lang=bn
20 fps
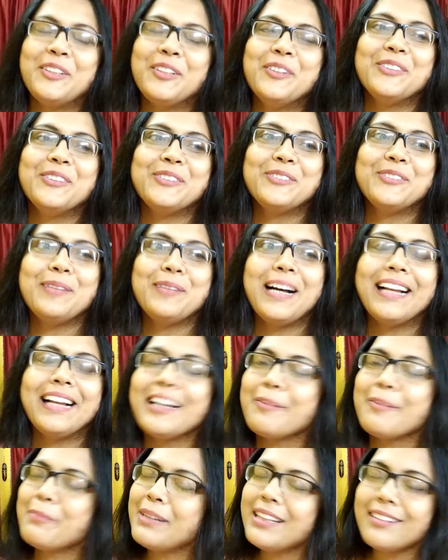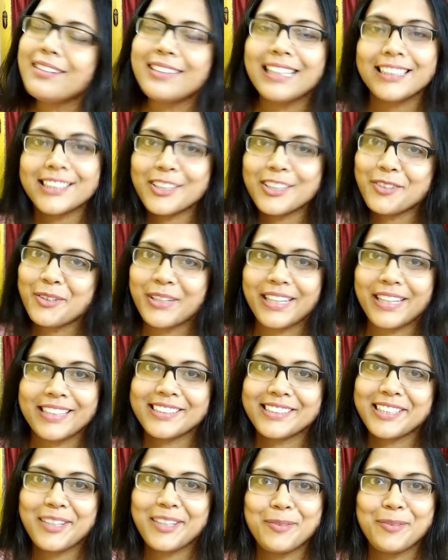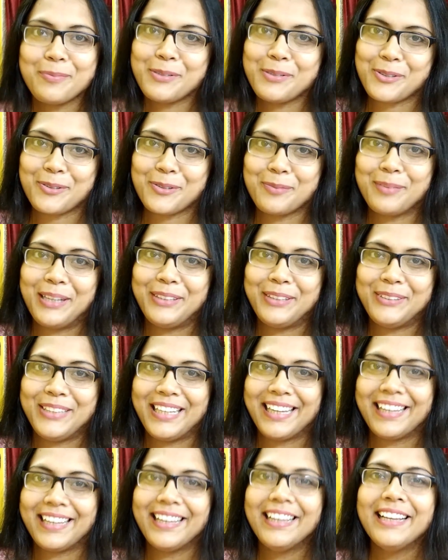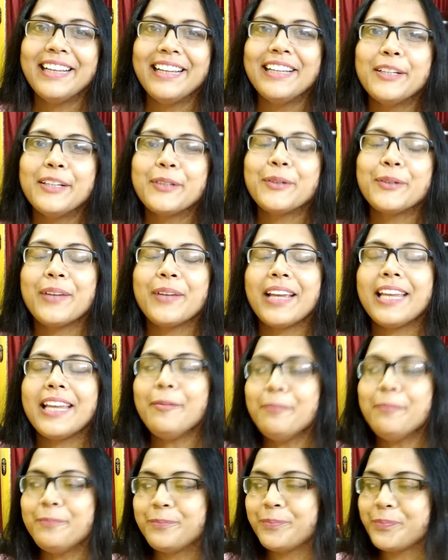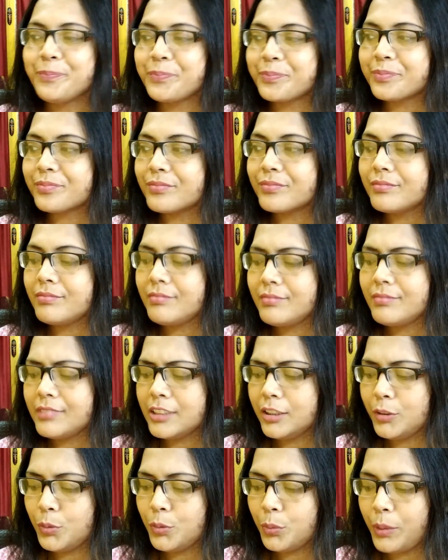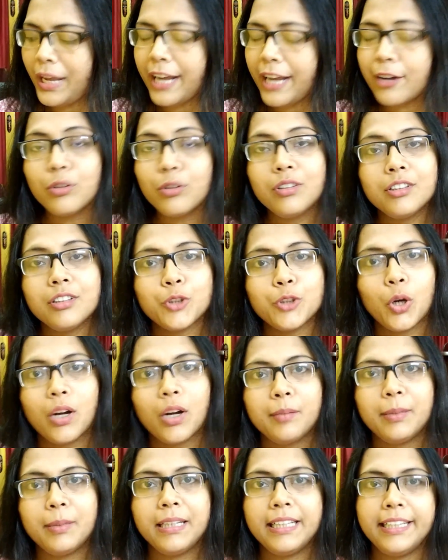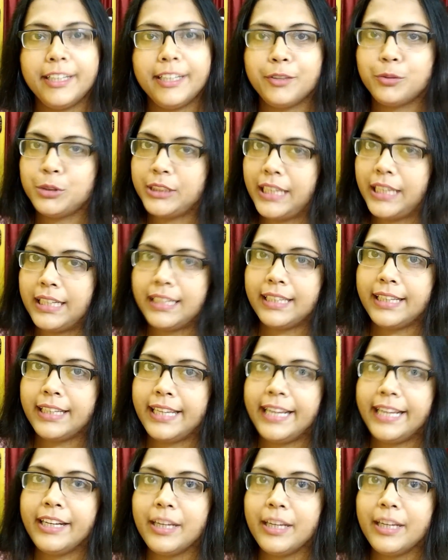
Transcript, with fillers: তো আর এমনি তাছাড়াও টেস্টটাও ভীষণ ভালো লাগে তো এই তো এখন সকালবেলায় একটু চাটা খেয়ে